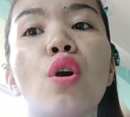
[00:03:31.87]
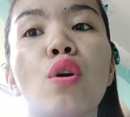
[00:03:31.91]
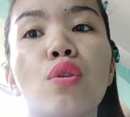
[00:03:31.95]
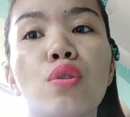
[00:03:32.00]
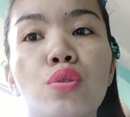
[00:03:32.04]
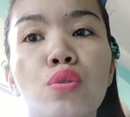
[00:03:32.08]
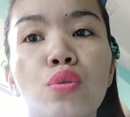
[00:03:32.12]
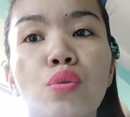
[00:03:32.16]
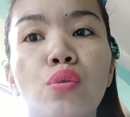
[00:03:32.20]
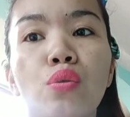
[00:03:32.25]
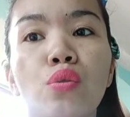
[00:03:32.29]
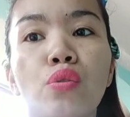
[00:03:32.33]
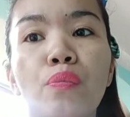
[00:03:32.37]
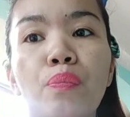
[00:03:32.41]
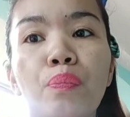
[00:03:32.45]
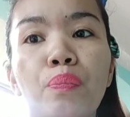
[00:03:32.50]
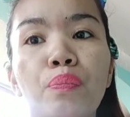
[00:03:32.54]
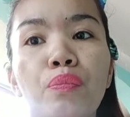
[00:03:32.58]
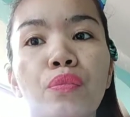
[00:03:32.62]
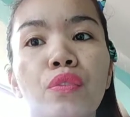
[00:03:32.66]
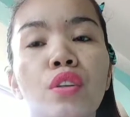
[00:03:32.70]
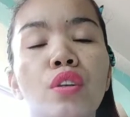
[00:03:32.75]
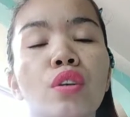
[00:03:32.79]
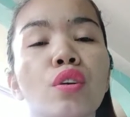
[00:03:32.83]
So,
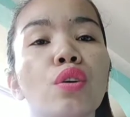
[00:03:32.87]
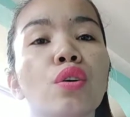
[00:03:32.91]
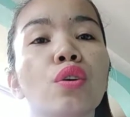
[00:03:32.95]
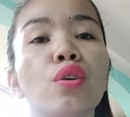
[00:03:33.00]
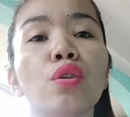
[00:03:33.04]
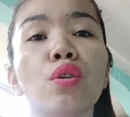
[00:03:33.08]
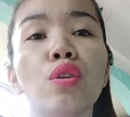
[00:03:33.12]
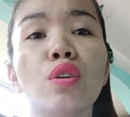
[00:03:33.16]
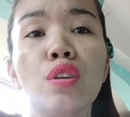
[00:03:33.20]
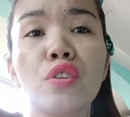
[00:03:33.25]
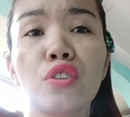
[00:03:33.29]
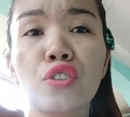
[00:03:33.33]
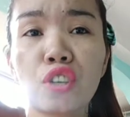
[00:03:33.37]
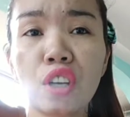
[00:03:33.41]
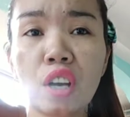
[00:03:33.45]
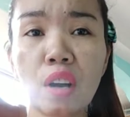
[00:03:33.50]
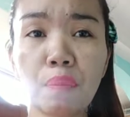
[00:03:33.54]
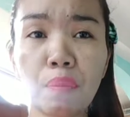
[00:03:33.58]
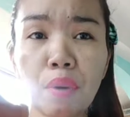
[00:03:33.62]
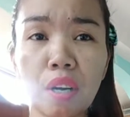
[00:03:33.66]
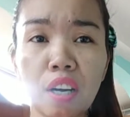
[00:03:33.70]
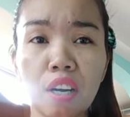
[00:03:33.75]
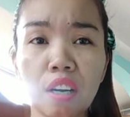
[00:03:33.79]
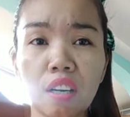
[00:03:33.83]
cool
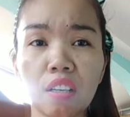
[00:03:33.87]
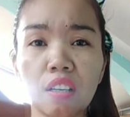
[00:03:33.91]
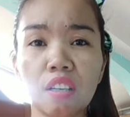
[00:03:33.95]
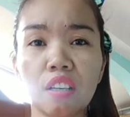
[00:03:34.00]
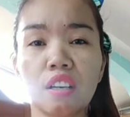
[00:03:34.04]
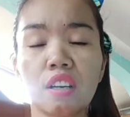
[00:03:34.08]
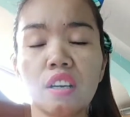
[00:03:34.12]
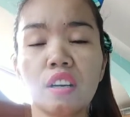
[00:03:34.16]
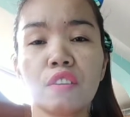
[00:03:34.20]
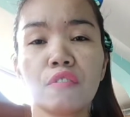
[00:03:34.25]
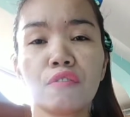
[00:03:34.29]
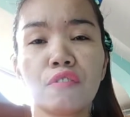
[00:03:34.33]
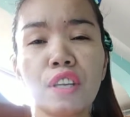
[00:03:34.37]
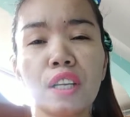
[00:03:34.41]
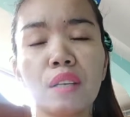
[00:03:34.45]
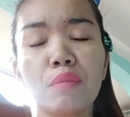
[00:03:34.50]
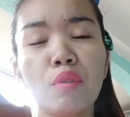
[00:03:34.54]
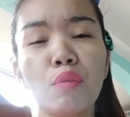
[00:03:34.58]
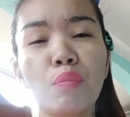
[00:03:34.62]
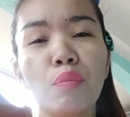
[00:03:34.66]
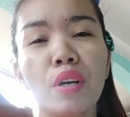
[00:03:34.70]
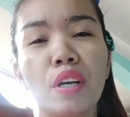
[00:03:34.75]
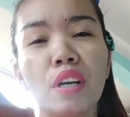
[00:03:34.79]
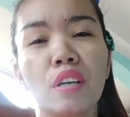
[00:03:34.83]
siya. Parang, feel
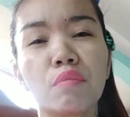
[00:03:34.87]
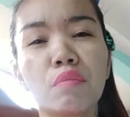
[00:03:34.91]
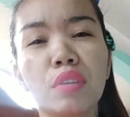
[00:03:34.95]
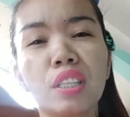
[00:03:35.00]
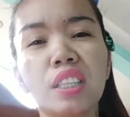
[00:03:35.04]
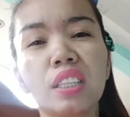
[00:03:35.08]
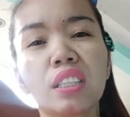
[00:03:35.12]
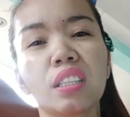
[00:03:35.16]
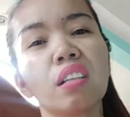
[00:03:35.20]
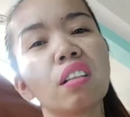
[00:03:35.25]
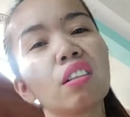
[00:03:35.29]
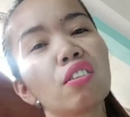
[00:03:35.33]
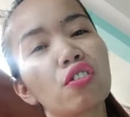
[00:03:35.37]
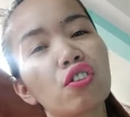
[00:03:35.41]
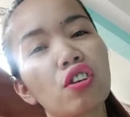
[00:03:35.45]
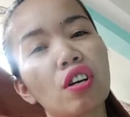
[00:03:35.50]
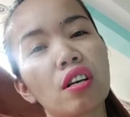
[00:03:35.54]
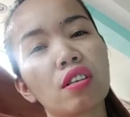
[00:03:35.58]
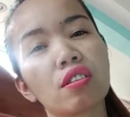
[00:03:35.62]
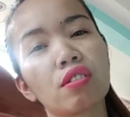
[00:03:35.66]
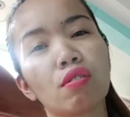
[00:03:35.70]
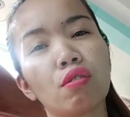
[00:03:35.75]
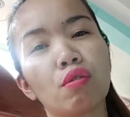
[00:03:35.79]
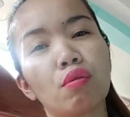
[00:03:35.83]
mo parang mental
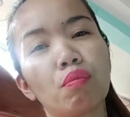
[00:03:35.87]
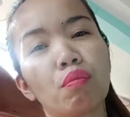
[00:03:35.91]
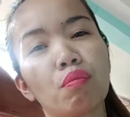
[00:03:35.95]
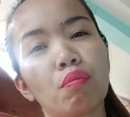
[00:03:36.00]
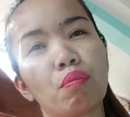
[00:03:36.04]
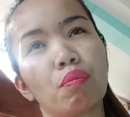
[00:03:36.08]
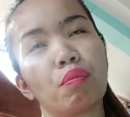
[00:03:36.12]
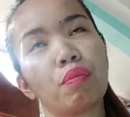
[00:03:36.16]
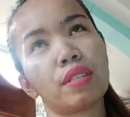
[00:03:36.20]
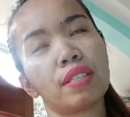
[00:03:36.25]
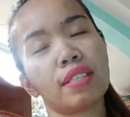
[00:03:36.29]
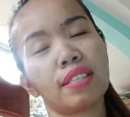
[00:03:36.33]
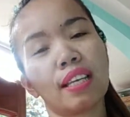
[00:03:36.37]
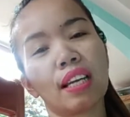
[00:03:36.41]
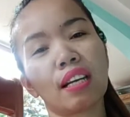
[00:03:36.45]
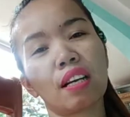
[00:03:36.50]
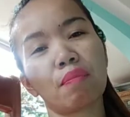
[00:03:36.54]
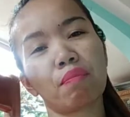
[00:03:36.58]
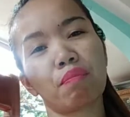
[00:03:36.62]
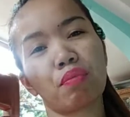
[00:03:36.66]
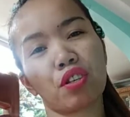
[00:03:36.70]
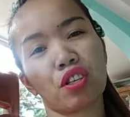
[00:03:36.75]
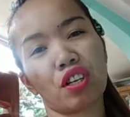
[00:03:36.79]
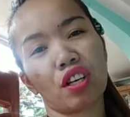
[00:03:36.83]
siya. So,
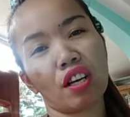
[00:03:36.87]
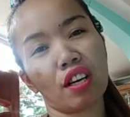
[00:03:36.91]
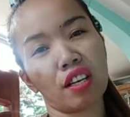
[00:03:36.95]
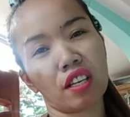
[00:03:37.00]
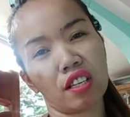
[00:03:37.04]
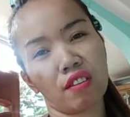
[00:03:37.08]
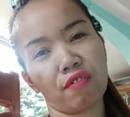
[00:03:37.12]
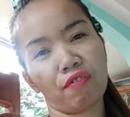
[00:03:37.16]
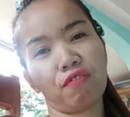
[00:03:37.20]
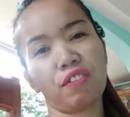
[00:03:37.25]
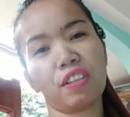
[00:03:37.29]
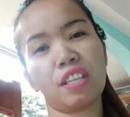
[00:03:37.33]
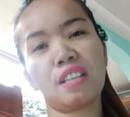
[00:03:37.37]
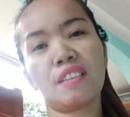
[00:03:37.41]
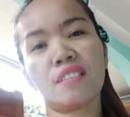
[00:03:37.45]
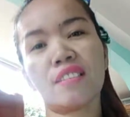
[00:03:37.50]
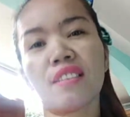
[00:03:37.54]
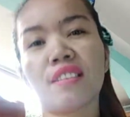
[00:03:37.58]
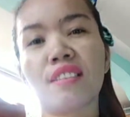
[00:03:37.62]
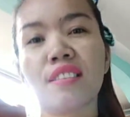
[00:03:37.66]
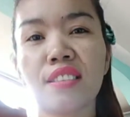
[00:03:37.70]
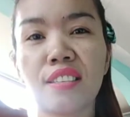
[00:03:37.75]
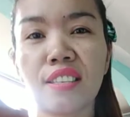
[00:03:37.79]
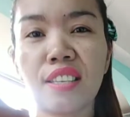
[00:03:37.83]
sarap siya i-feel
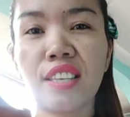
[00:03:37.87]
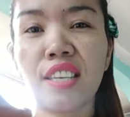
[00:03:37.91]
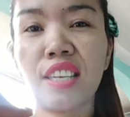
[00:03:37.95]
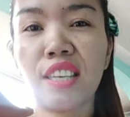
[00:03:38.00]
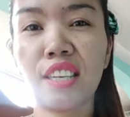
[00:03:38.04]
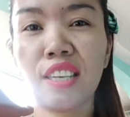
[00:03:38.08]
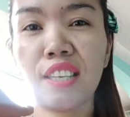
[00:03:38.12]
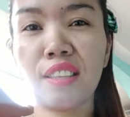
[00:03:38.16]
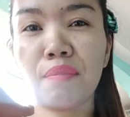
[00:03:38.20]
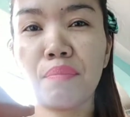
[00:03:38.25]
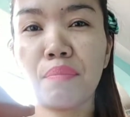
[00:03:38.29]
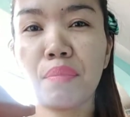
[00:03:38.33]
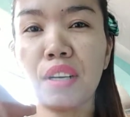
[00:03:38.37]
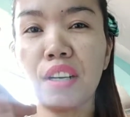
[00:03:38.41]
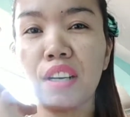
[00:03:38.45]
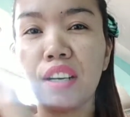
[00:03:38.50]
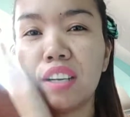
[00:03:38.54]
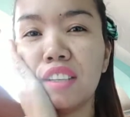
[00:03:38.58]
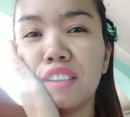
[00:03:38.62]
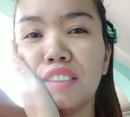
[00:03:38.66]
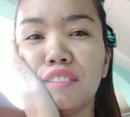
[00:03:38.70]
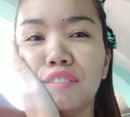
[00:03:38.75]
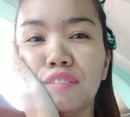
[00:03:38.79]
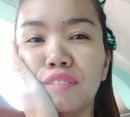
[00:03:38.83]
sa skin.
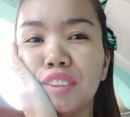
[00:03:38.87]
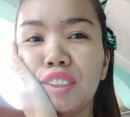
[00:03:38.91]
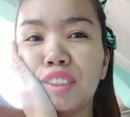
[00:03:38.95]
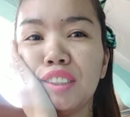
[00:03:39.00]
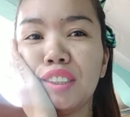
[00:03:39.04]
Parang,